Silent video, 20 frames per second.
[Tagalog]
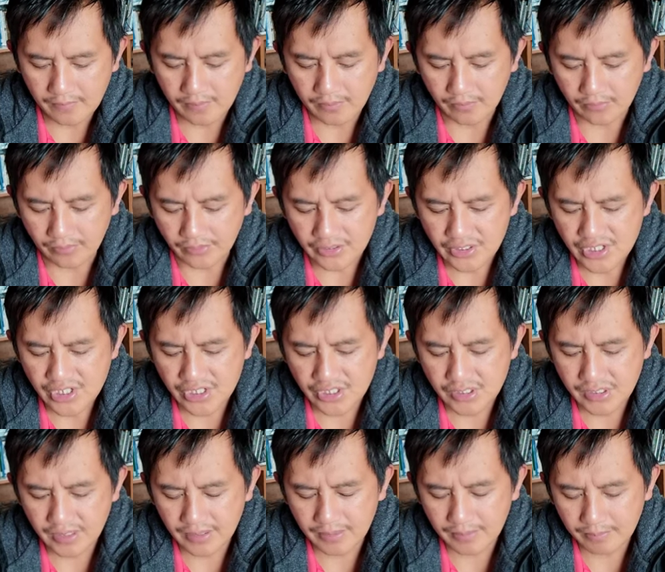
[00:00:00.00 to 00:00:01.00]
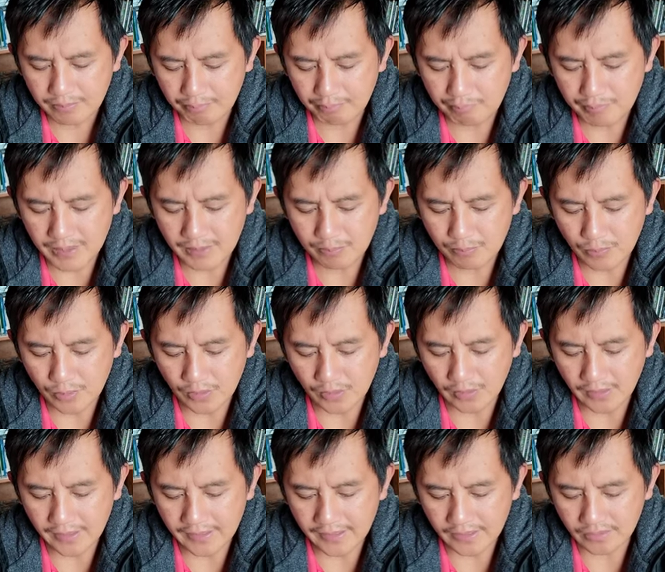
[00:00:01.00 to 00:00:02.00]
These
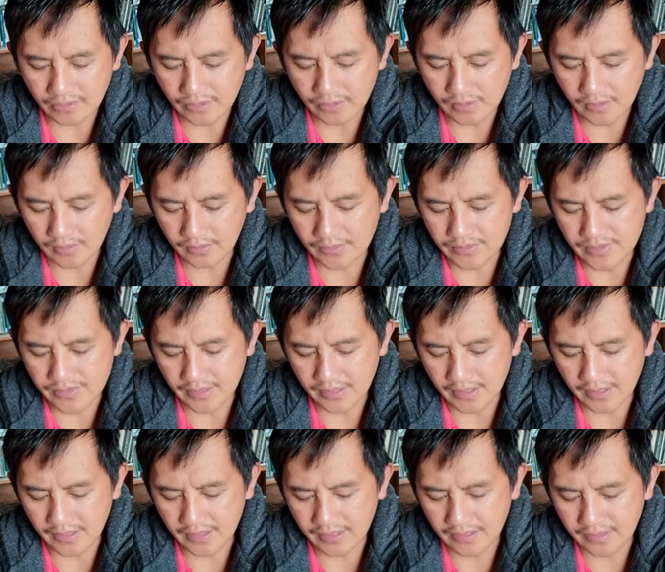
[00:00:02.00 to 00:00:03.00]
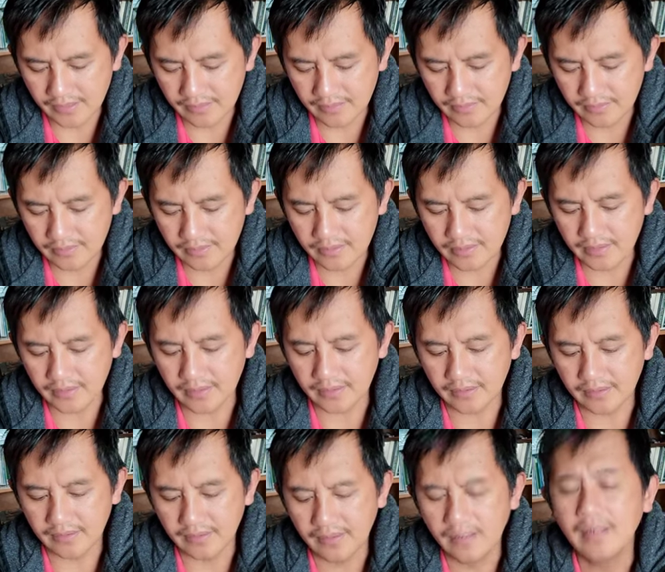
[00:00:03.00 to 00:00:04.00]
people nga dati Colossae
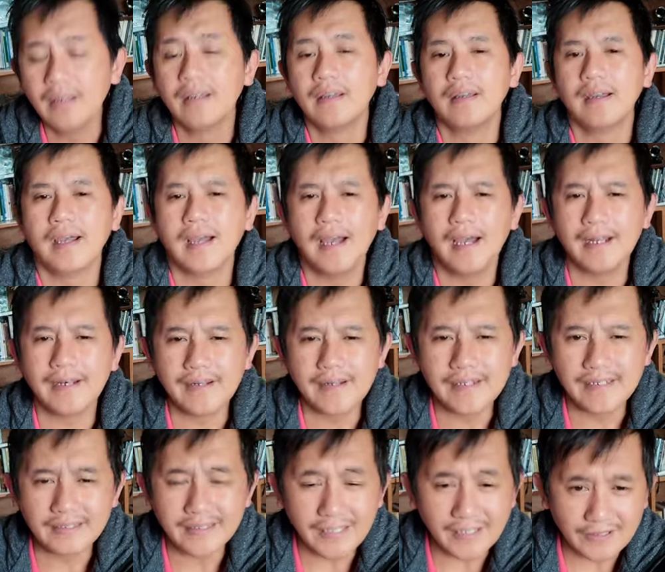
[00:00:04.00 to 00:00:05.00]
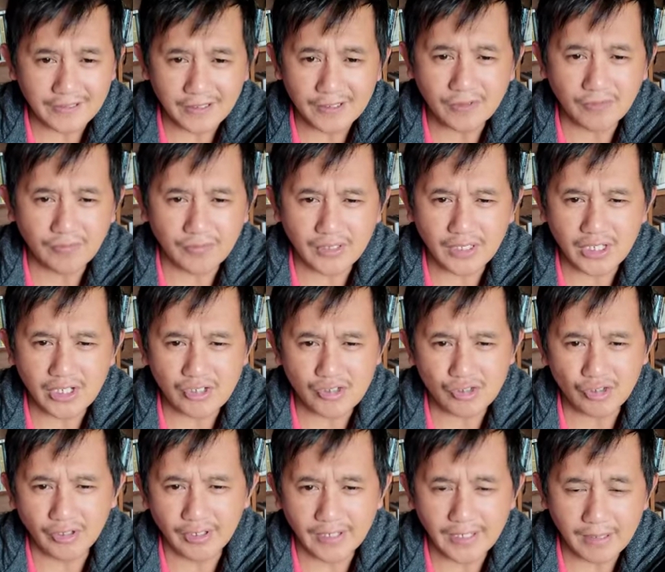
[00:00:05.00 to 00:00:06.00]
kat ada iti
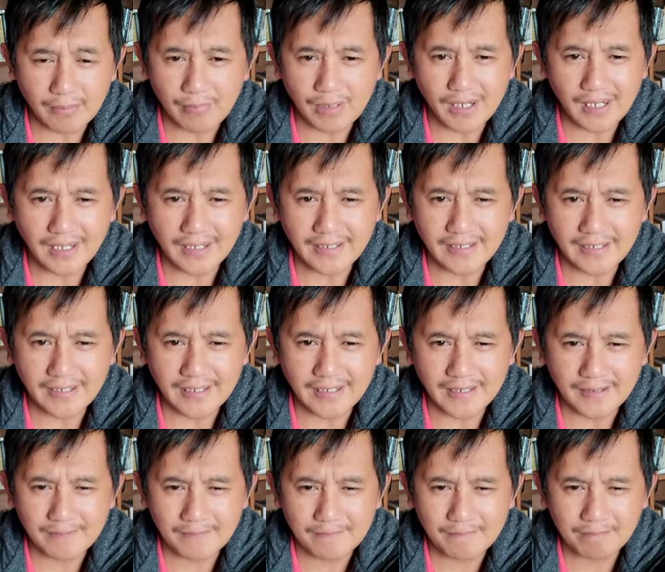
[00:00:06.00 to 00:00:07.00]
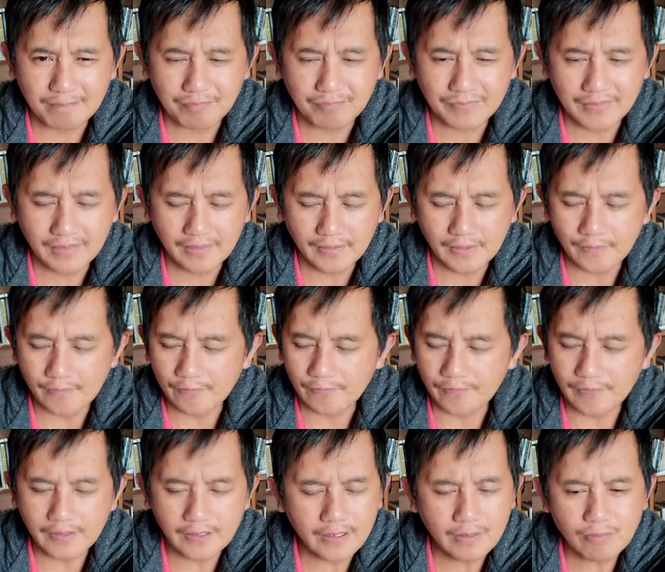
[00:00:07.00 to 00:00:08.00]
identification nga naibaga kanyada. A
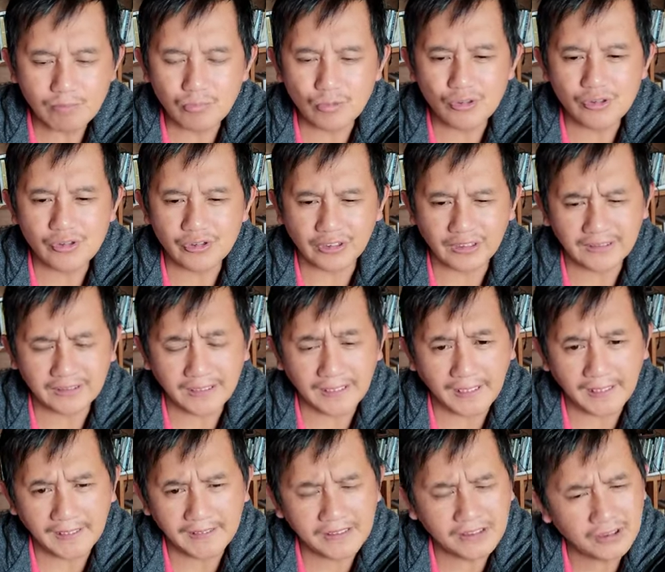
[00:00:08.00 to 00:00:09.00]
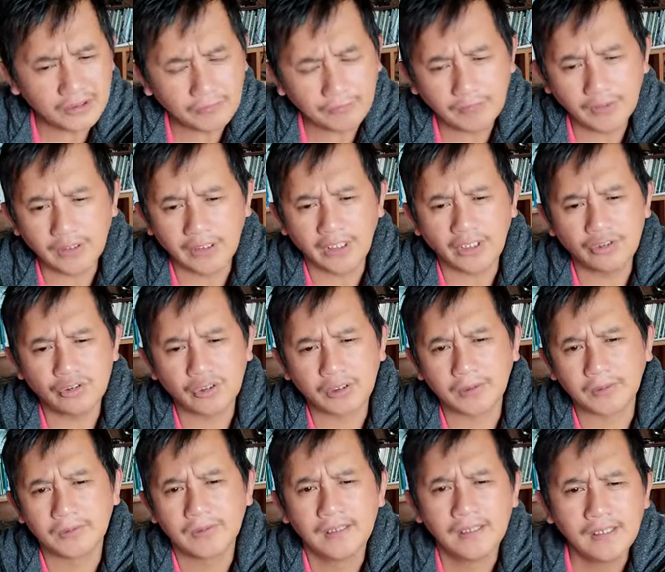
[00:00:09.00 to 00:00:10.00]
very important
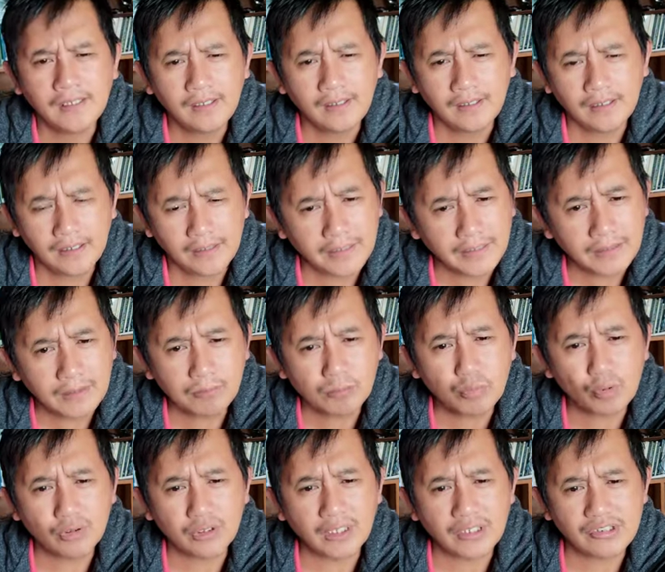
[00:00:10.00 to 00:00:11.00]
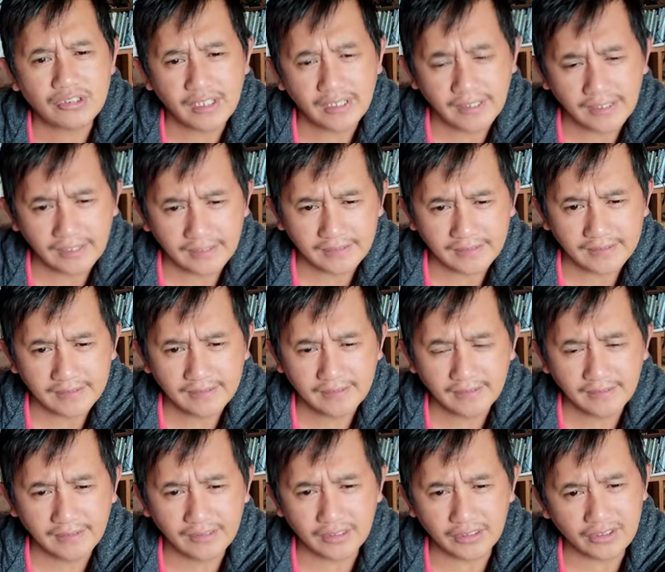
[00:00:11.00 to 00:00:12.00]
identification. Nga dati importansya na
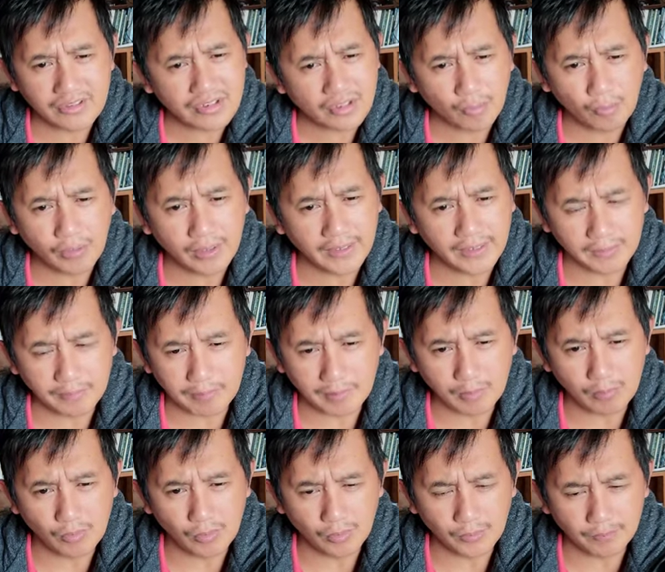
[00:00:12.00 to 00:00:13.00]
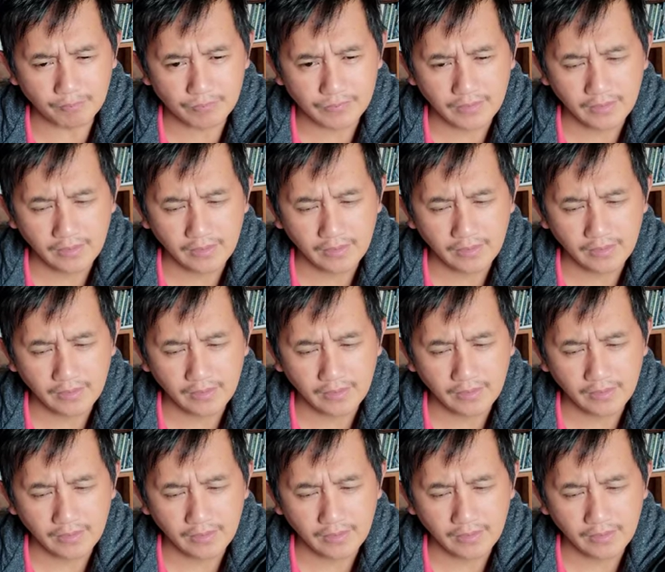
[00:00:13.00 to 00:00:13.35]
iti sangwana ni Pablo.